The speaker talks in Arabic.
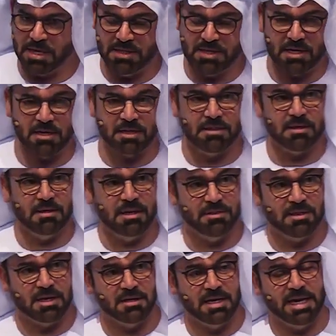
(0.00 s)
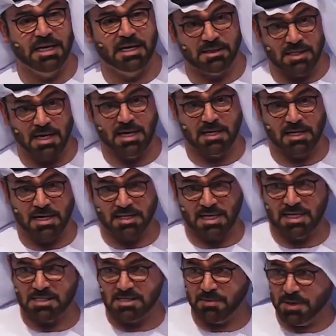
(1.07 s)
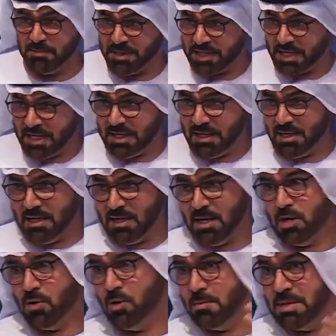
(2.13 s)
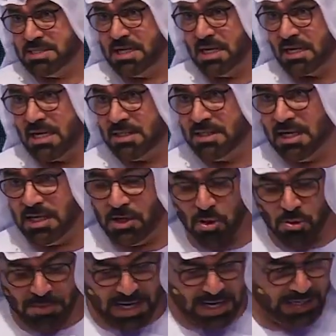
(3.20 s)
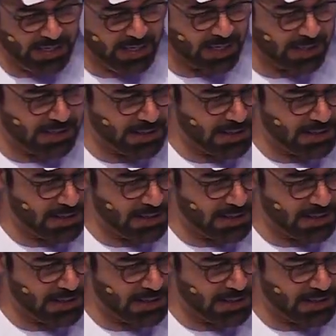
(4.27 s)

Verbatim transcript: إذا نظرنا إلى الطائرات على سبيل المثال ومساراتها اليوم حاليا